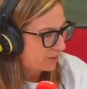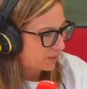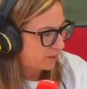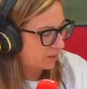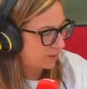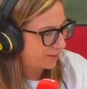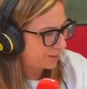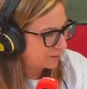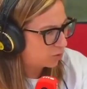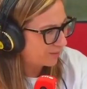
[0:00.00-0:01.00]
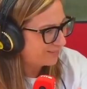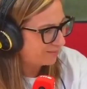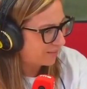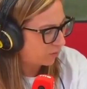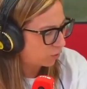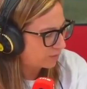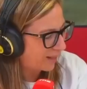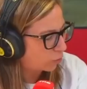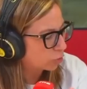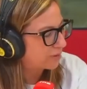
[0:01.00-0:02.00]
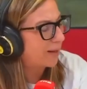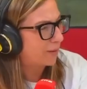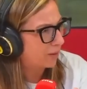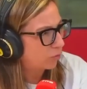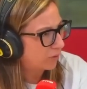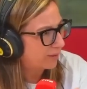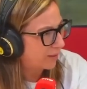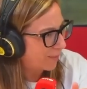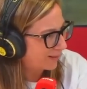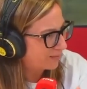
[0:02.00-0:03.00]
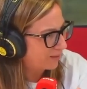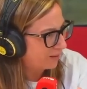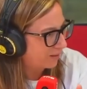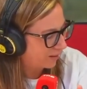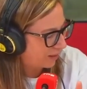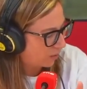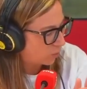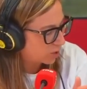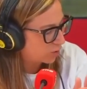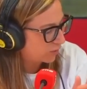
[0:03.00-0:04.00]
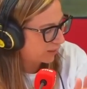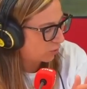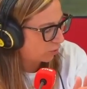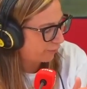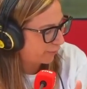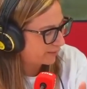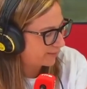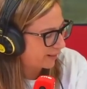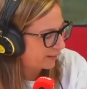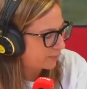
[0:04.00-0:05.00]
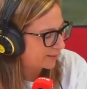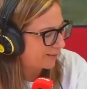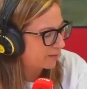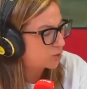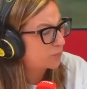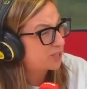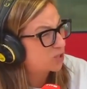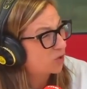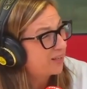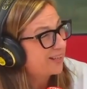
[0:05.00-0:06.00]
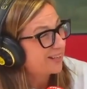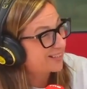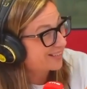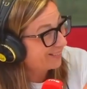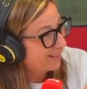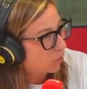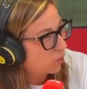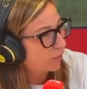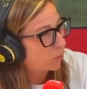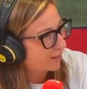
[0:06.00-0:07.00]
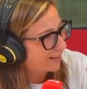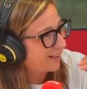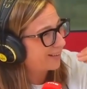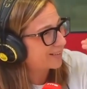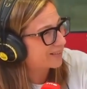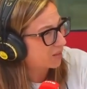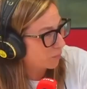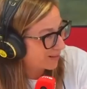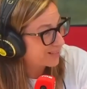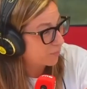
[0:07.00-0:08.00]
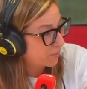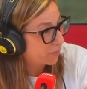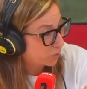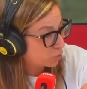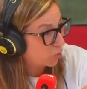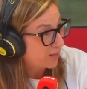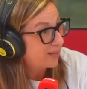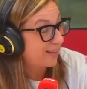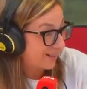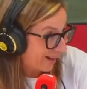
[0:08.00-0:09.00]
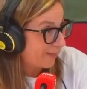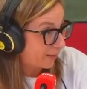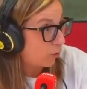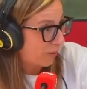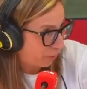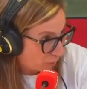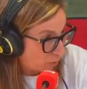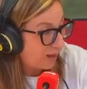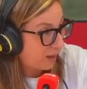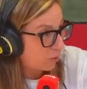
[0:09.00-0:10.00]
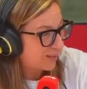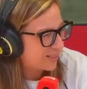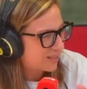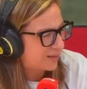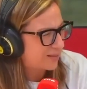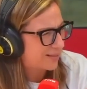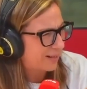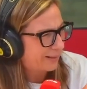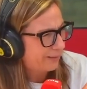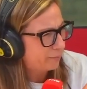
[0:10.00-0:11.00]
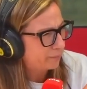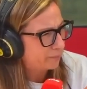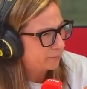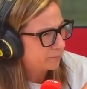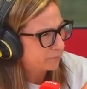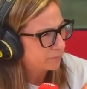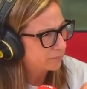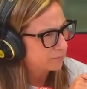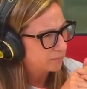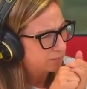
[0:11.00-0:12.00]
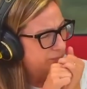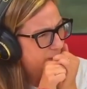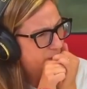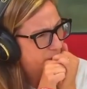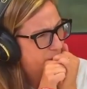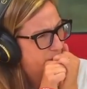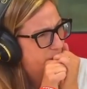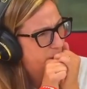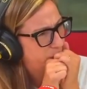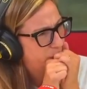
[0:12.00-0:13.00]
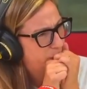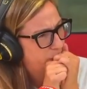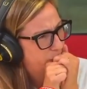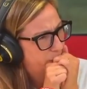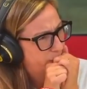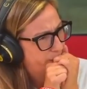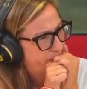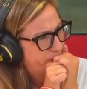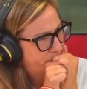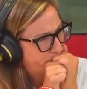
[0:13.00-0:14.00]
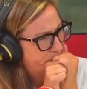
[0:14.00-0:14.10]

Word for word: eh, eh, dio a entender dónde acotaba el debate en la cuestión de lo referente a la libertad de expresión. ¿Están de acuerdo? ¿Cree que hay que ser más ambicioso en la derogación ahora sí de esa ley? Fíjate que lo que hemos aprendido en estos años